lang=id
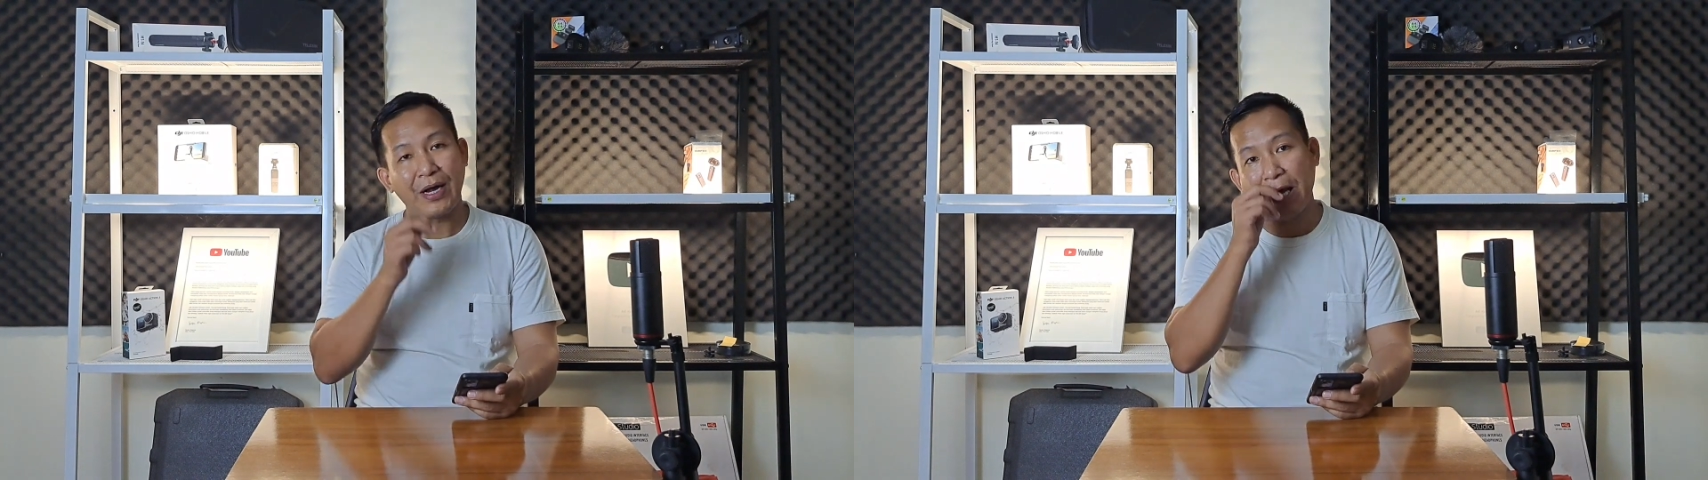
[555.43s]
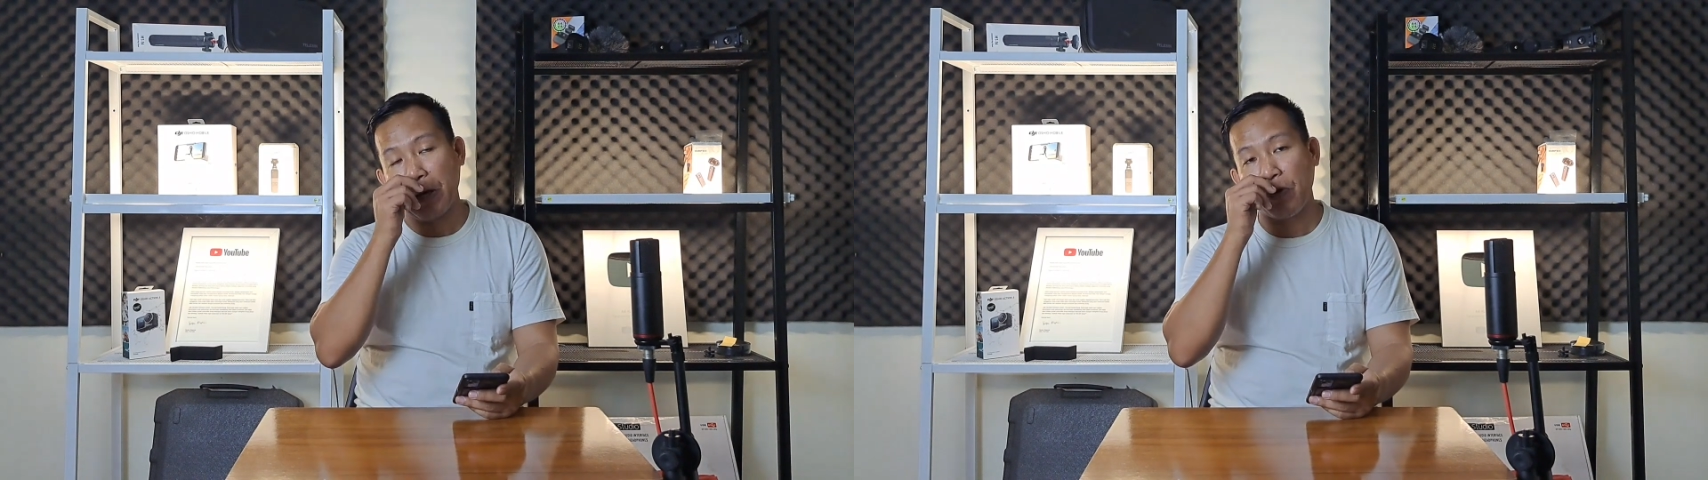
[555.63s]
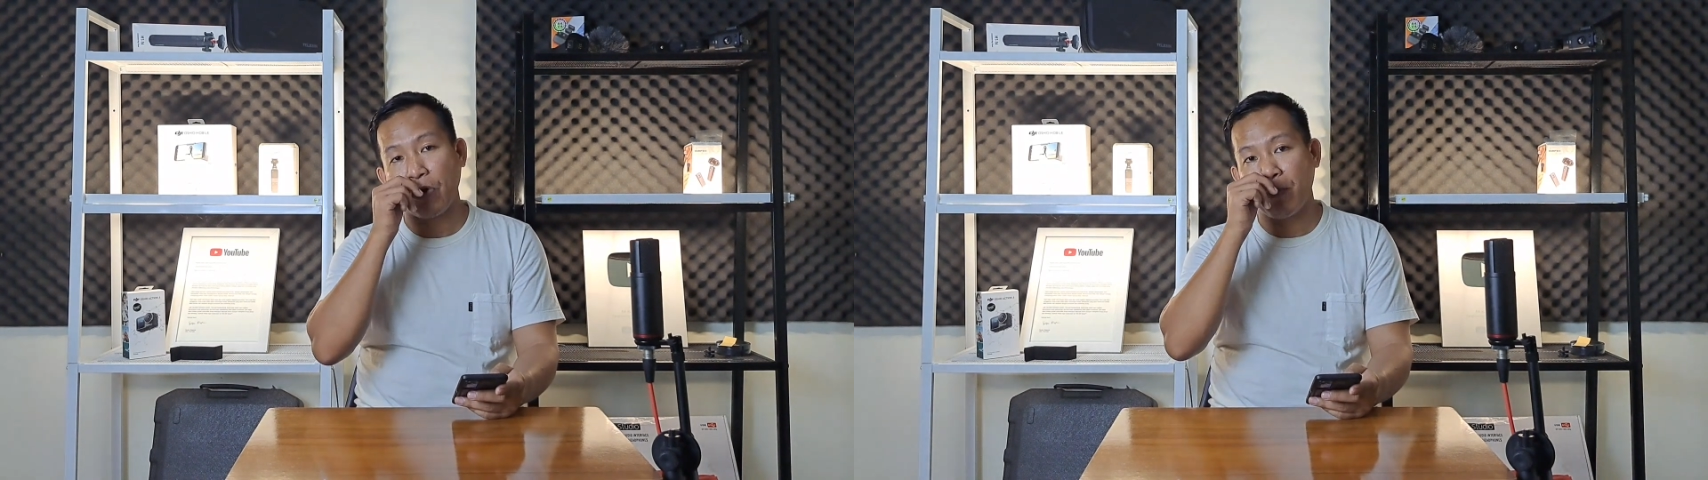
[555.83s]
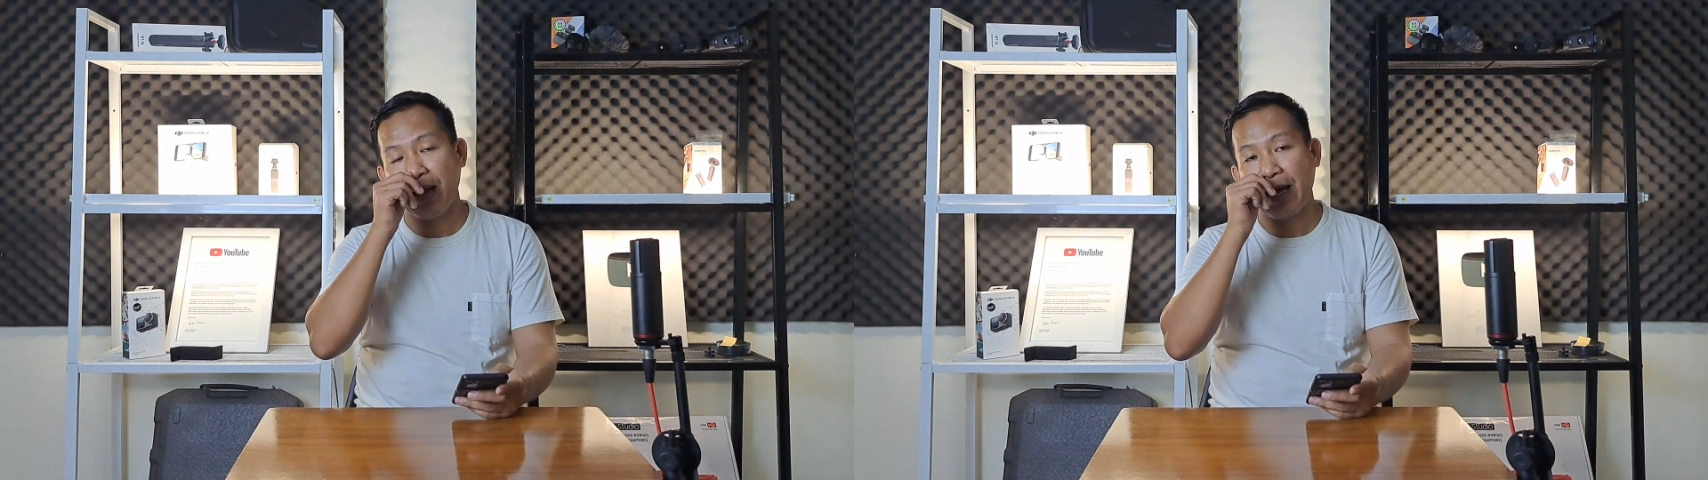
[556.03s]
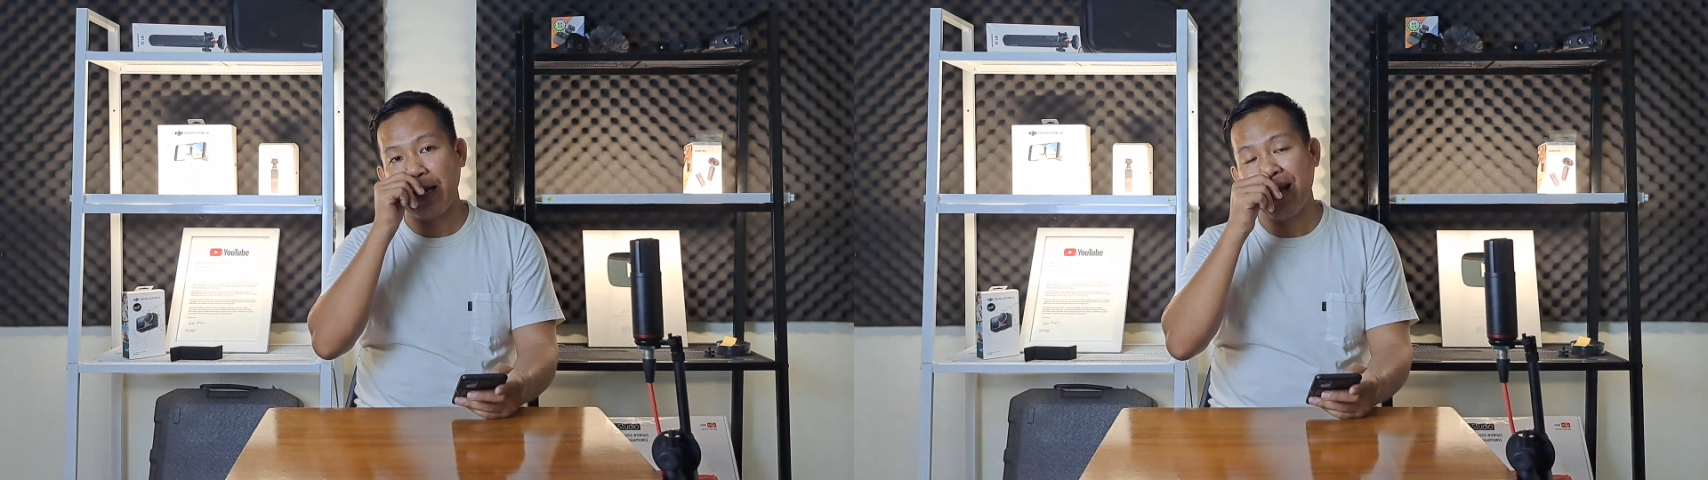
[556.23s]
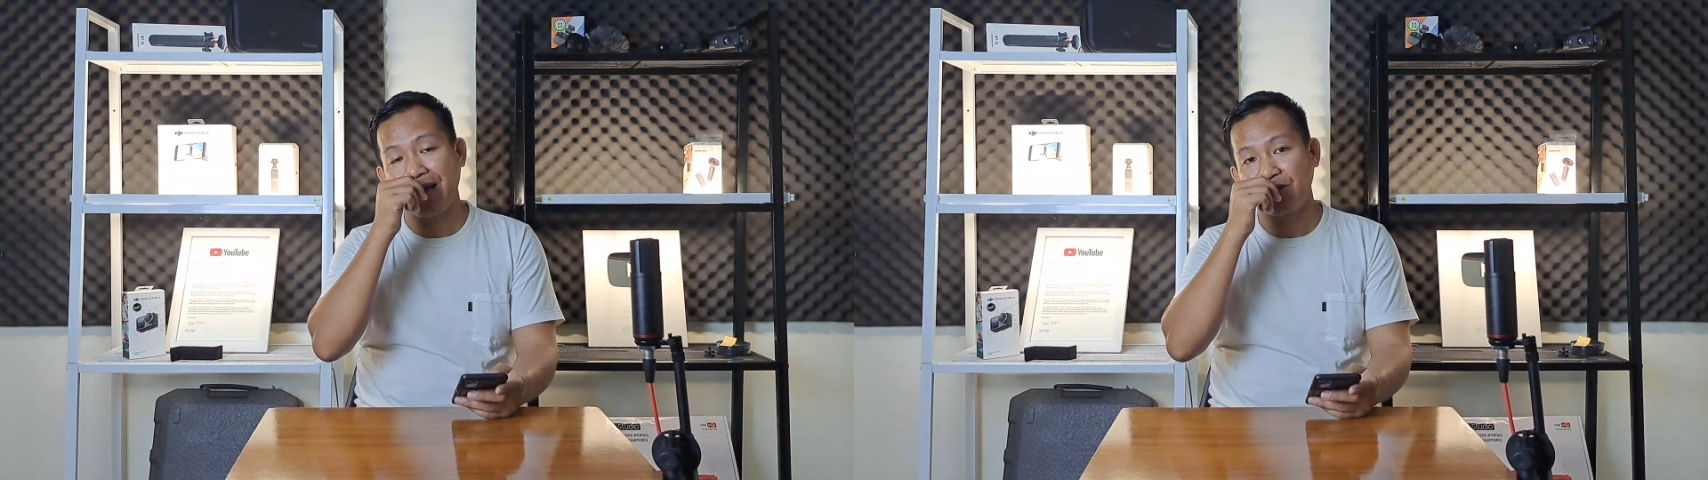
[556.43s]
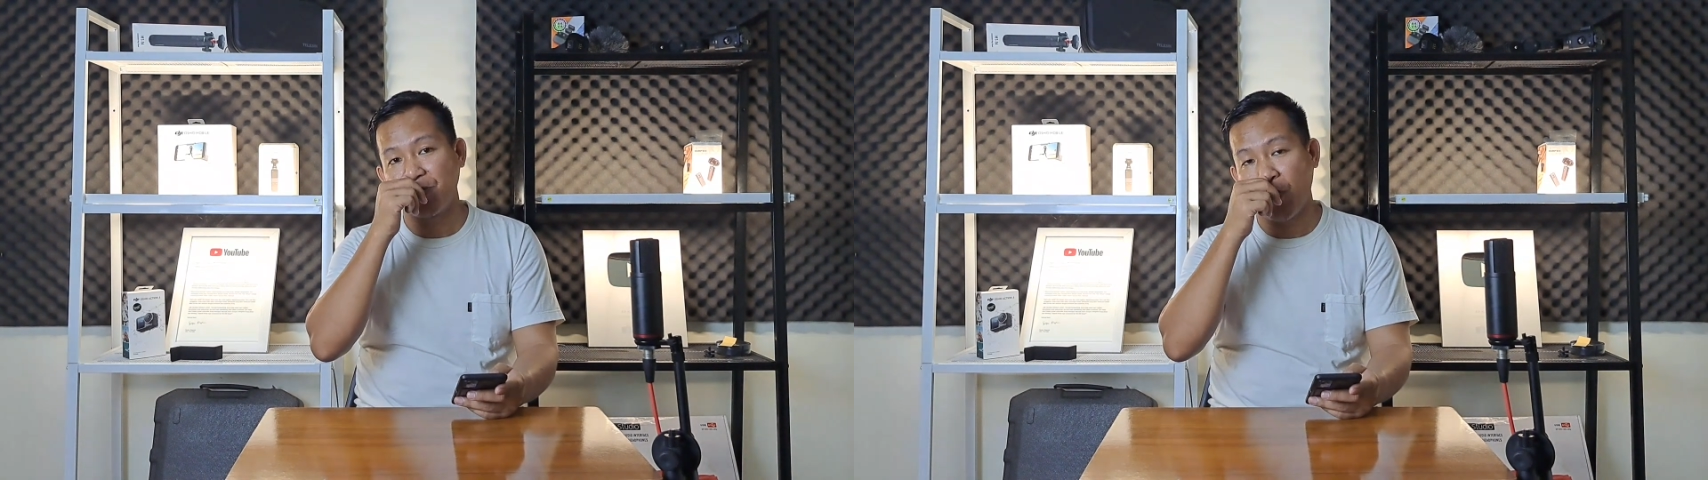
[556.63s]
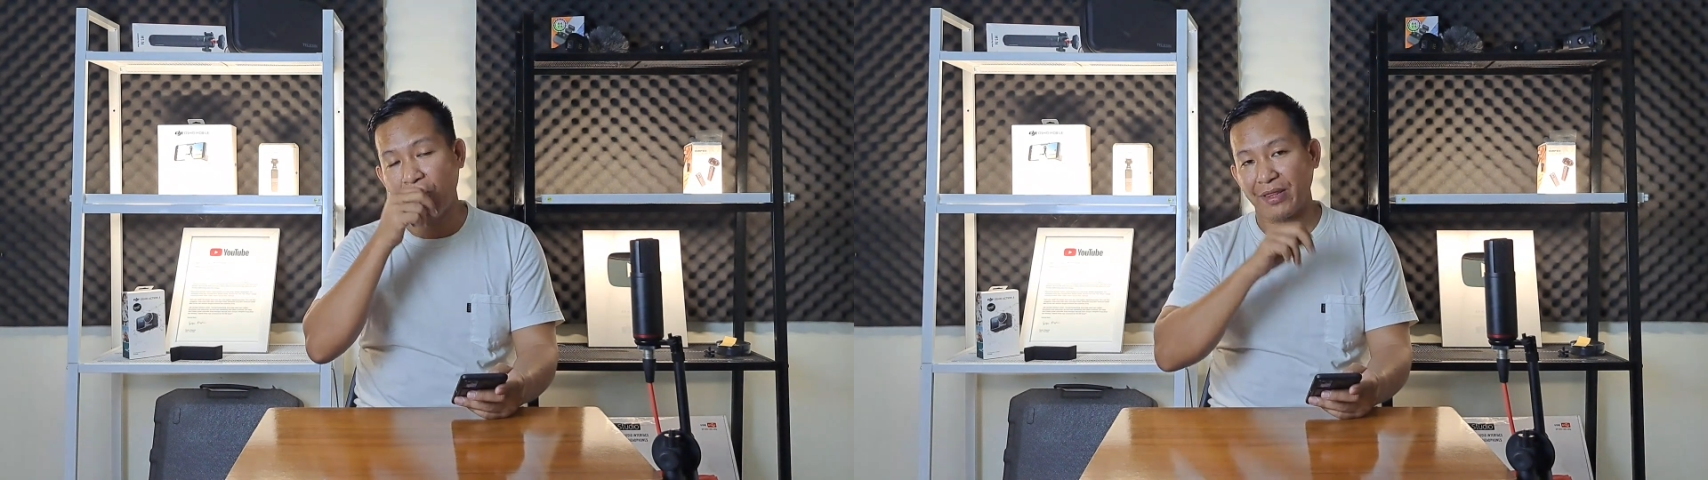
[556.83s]
ada yang normal, ada yang
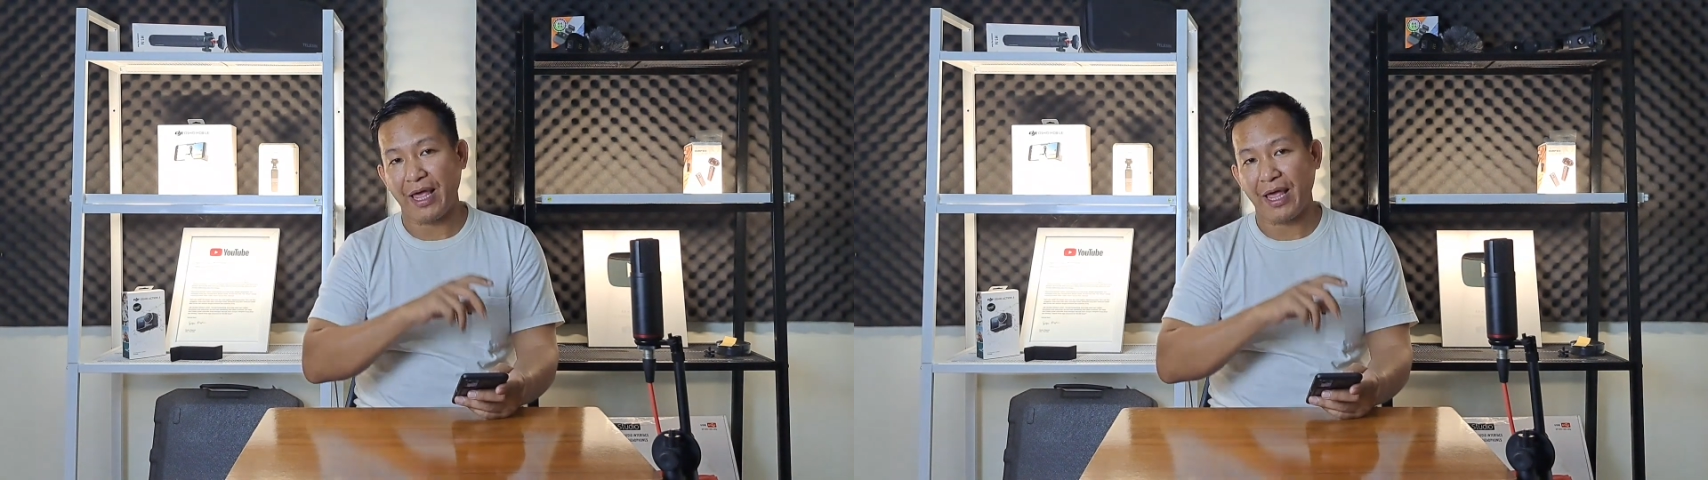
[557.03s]
sport.